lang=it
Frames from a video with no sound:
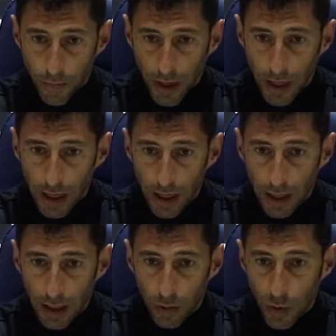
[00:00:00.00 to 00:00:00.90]

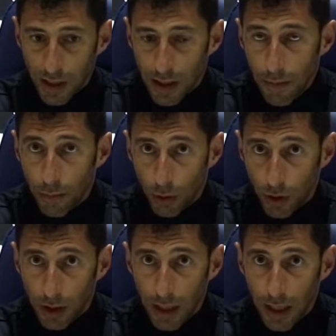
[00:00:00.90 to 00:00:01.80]
eh, quest
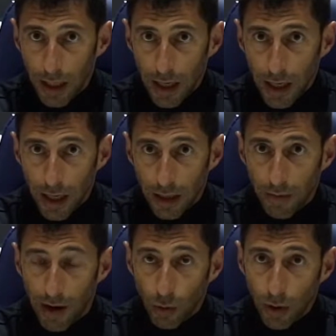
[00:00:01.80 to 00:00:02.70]
input di, di
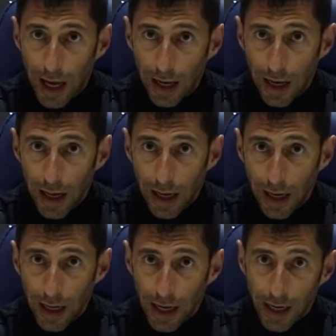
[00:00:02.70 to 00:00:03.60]

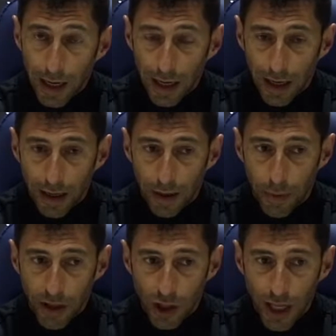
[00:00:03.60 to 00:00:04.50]
valutarle, le gare
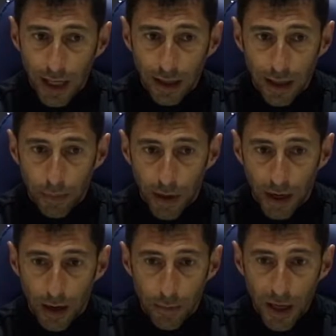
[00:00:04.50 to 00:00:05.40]
precedenti,
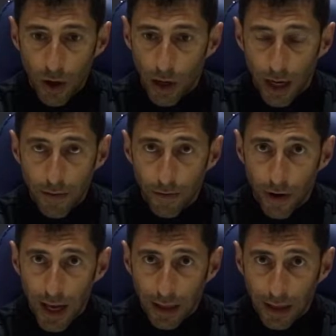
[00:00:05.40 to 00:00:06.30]
per migliorare in
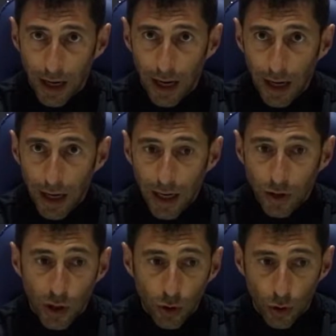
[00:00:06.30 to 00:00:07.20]
fretta
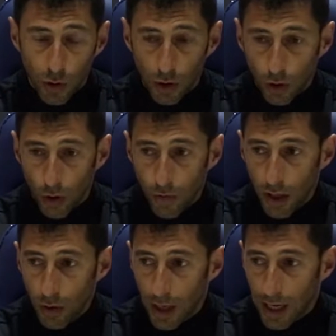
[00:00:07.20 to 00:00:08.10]
soprattutto quando
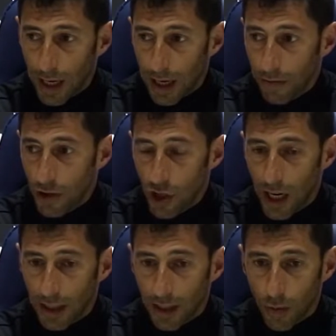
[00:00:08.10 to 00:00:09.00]
trovi una gara
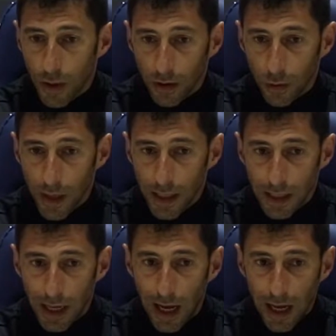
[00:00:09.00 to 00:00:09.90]
ravvicinata come
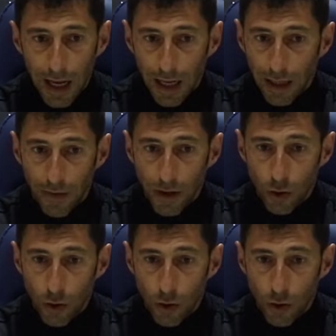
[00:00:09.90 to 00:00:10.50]
questa, devi